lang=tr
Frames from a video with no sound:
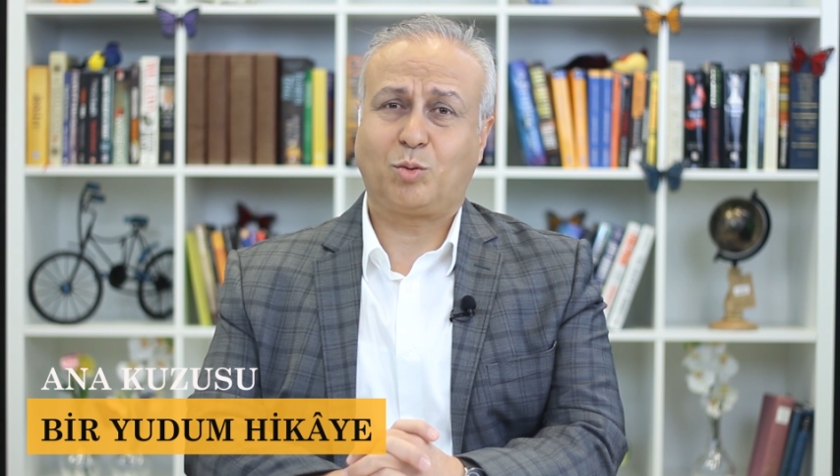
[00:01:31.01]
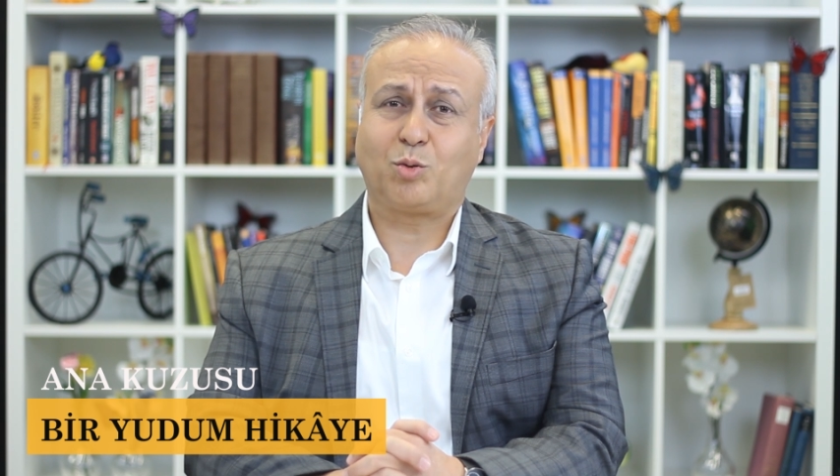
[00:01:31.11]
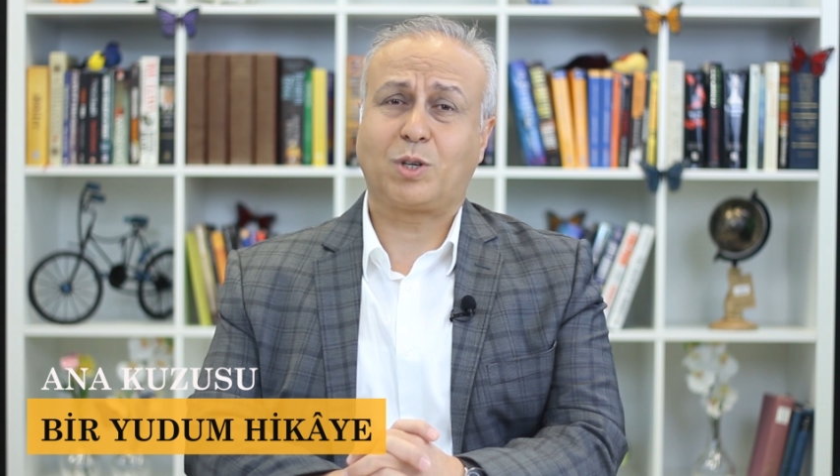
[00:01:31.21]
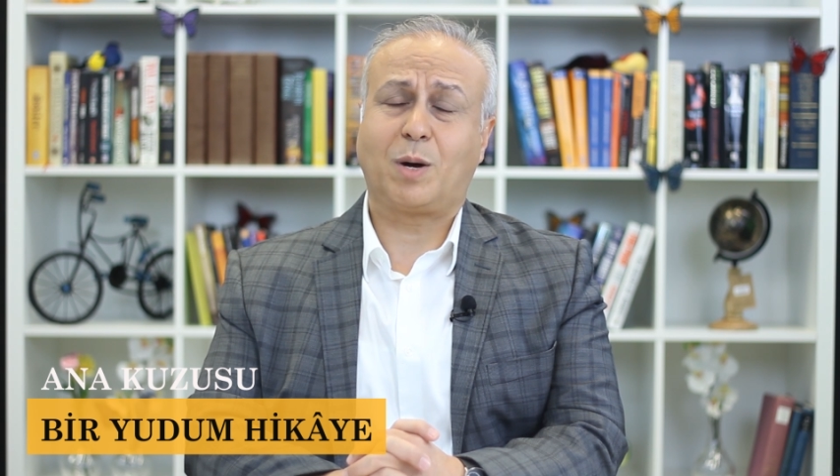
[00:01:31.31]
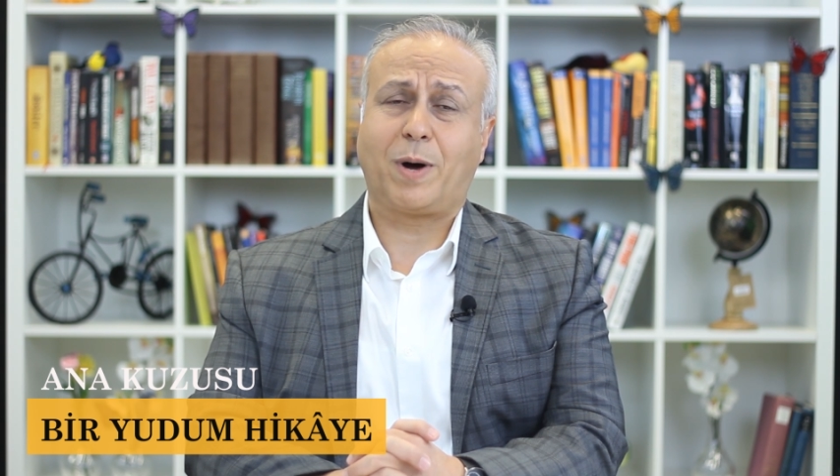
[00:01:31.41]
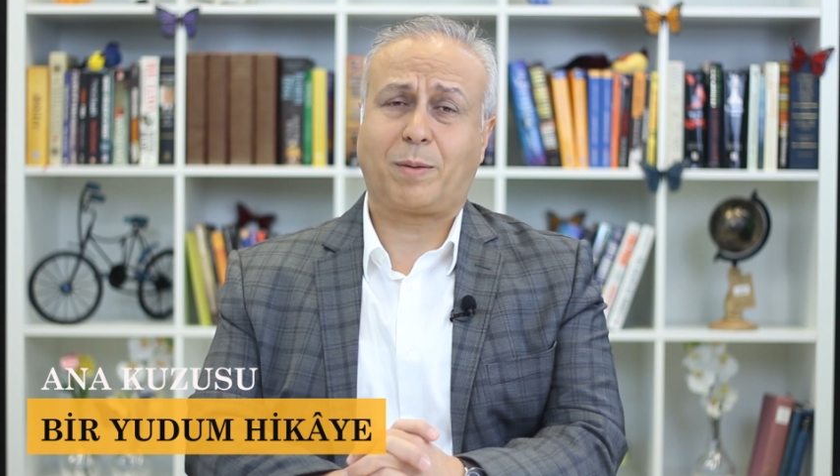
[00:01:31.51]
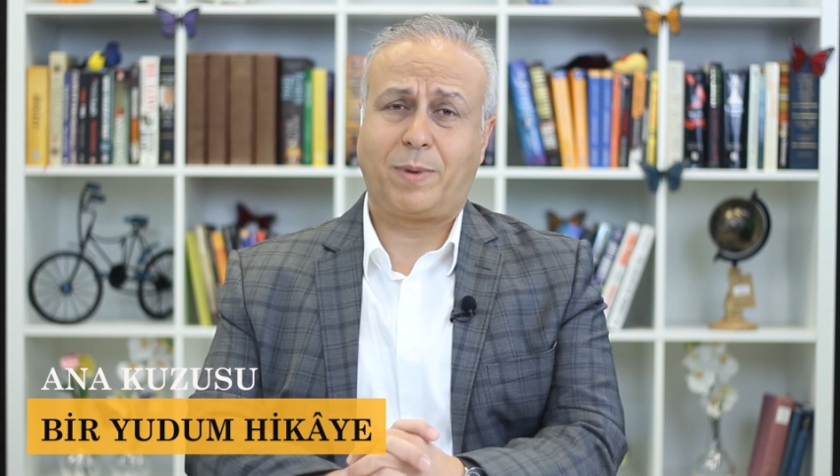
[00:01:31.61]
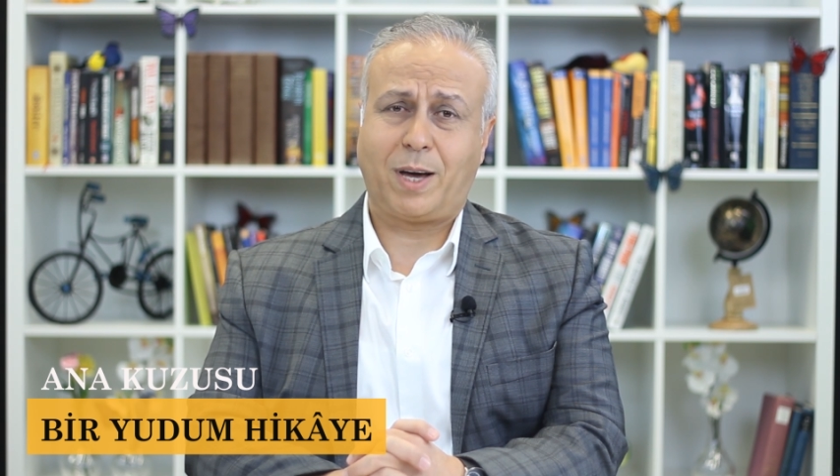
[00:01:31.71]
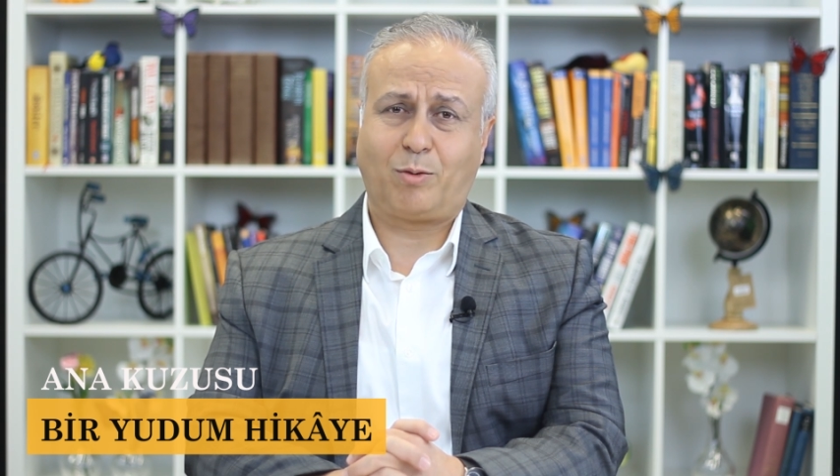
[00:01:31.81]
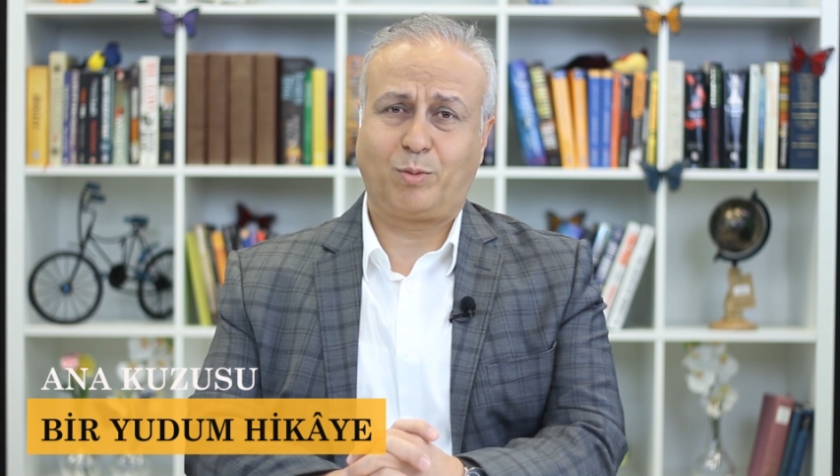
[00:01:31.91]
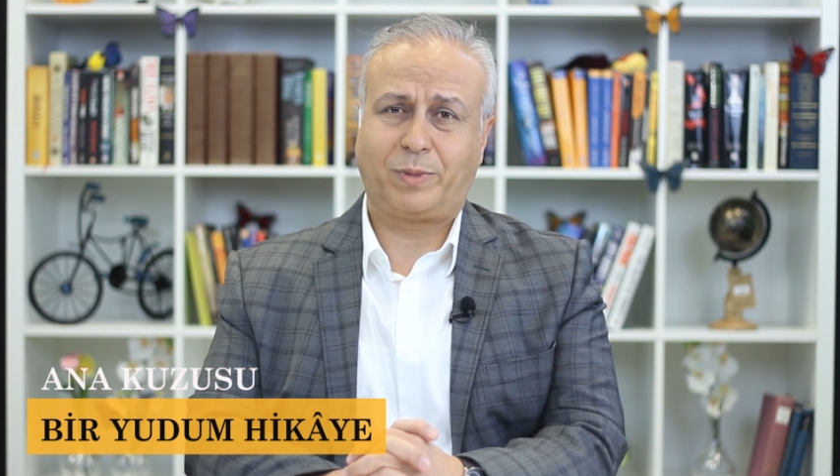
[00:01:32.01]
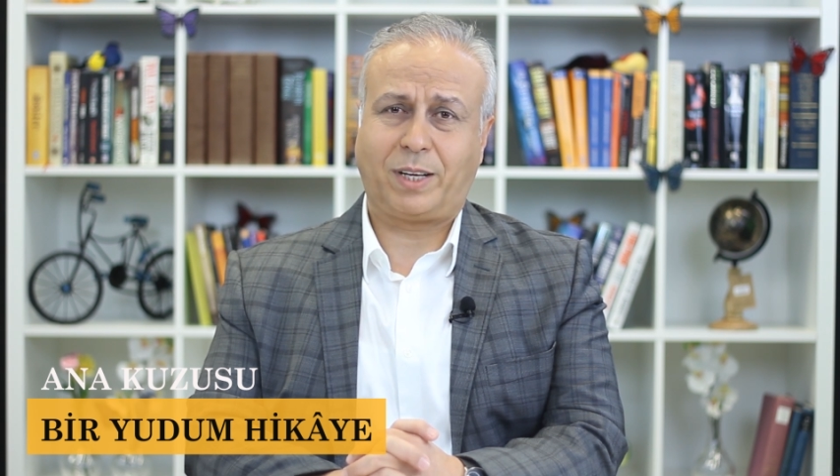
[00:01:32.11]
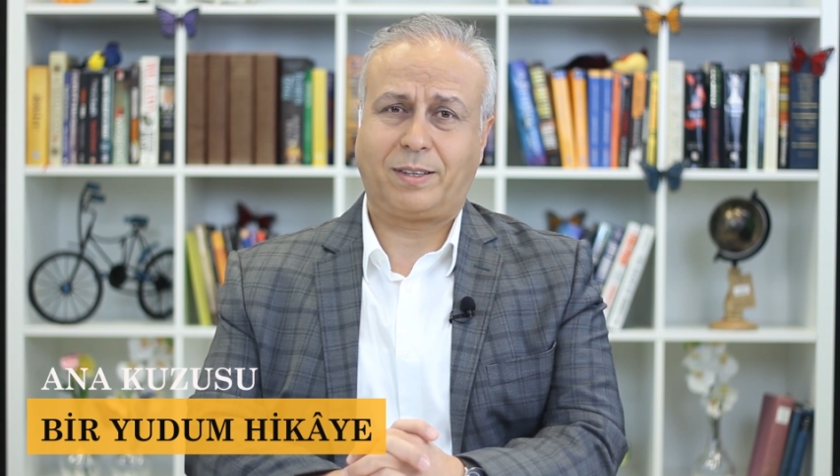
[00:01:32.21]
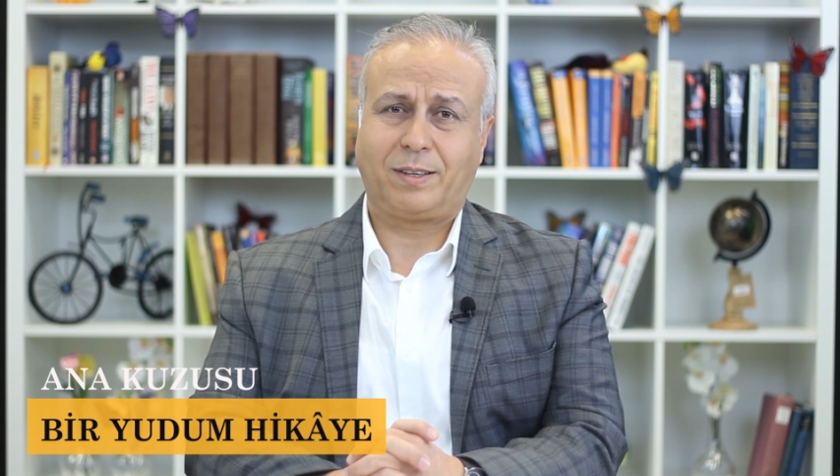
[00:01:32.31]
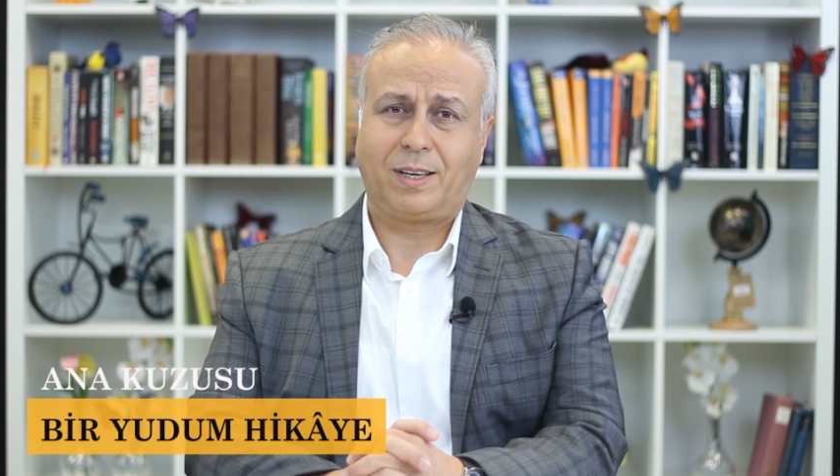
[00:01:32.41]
kusura bakma yavrum dedi.